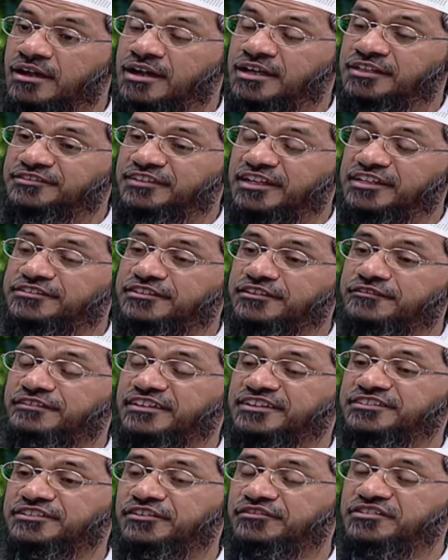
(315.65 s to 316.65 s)
নমনীয়
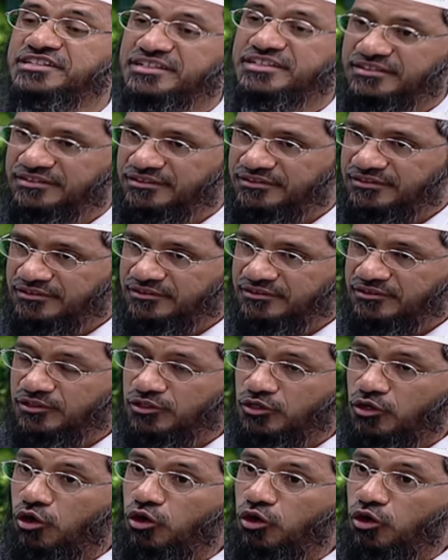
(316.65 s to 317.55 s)
হবেন এ